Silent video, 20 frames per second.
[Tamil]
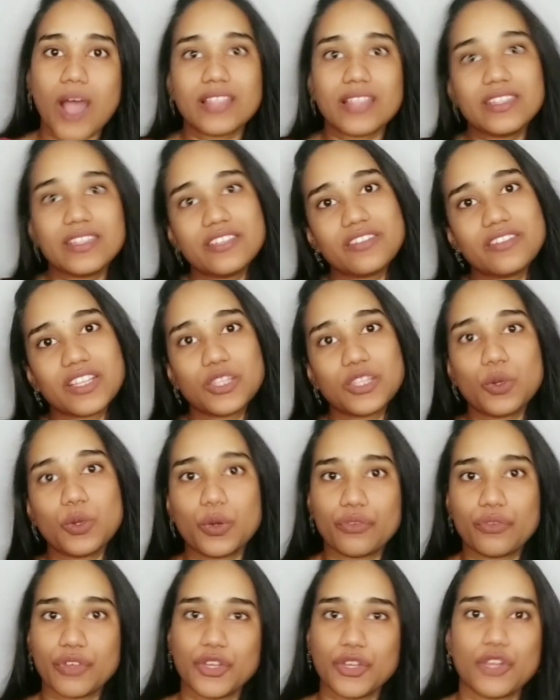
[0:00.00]
அது வந்து
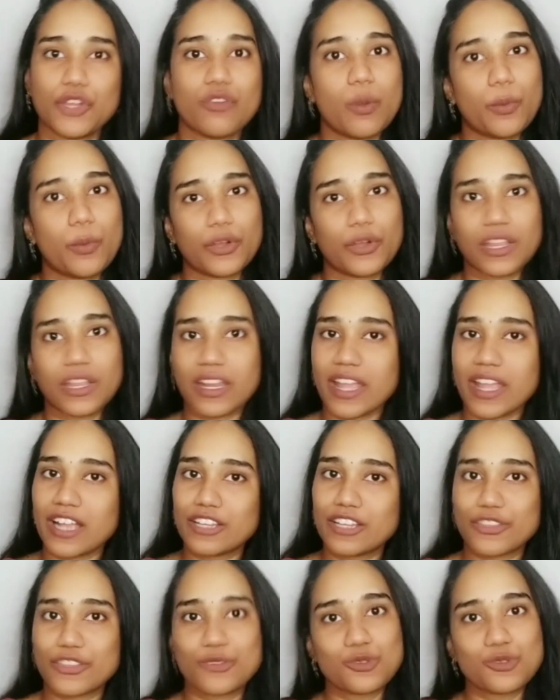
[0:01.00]
ஒரு வீடியோவாக போட்டிங்கன்னா
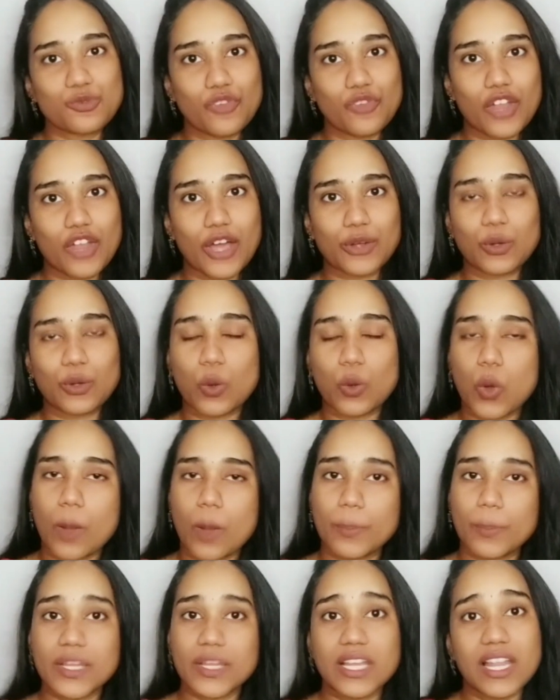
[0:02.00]
எங்களுக்கு யூஸ்ஃபுல்லாக இருக்கும்
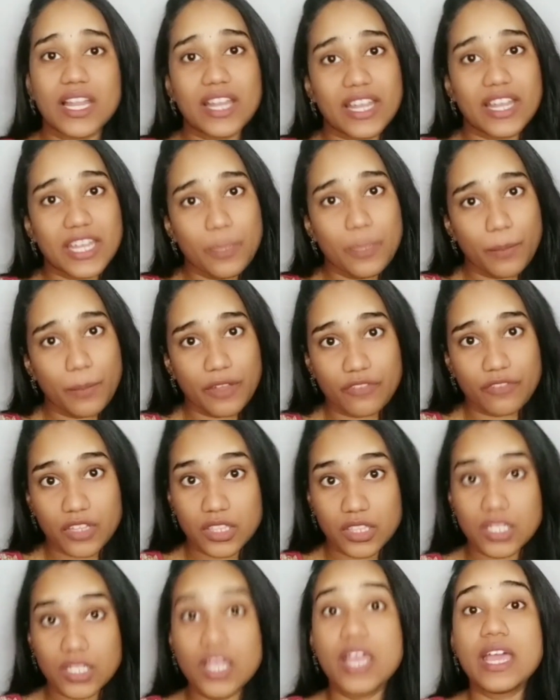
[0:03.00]
அப்படிலாம் நிறைய பேர்
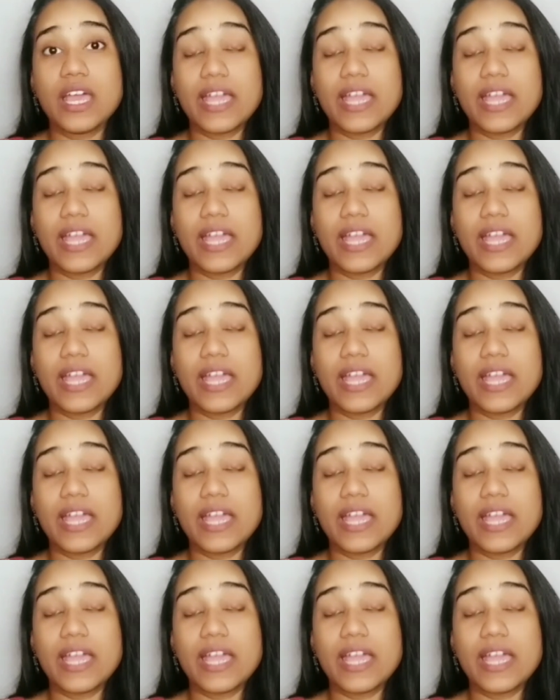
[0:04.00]
வந்து